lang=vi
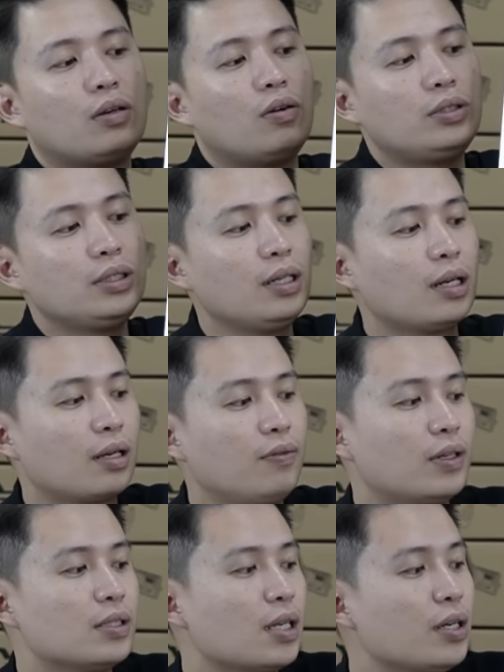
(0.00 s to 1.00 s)
đó chính là cái
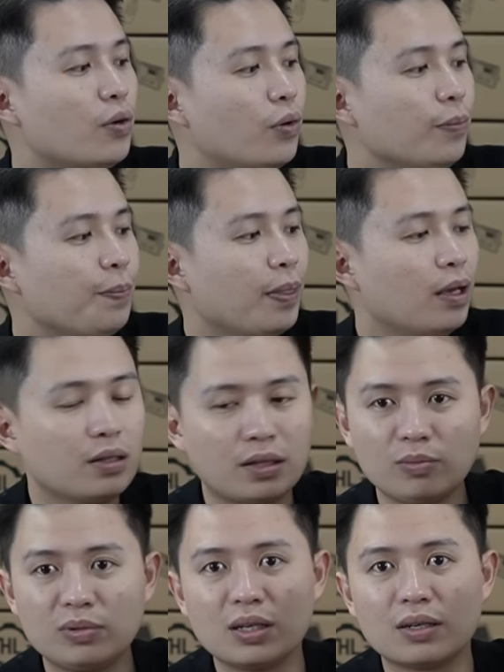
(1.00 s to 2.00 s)
phần dây nối
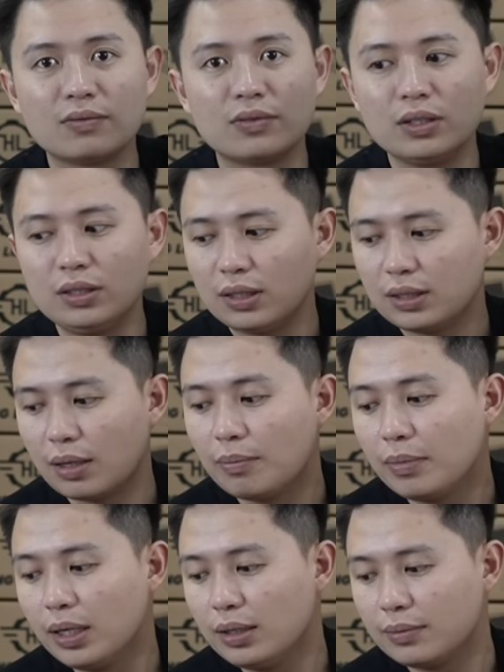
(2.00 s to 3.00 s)
thông thường với những cái
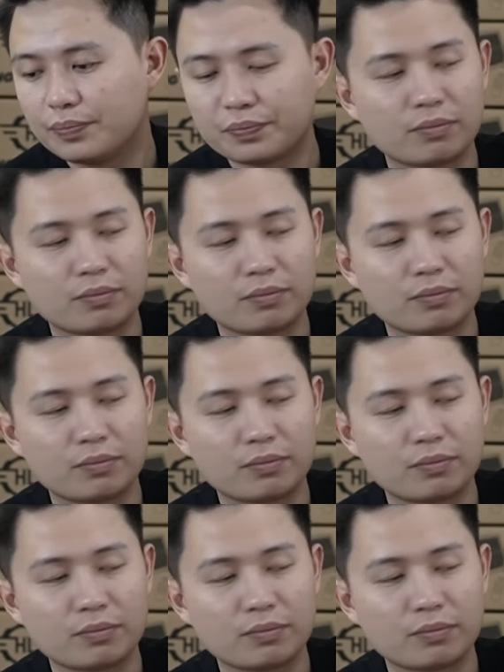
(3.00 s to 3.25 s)
tấm pin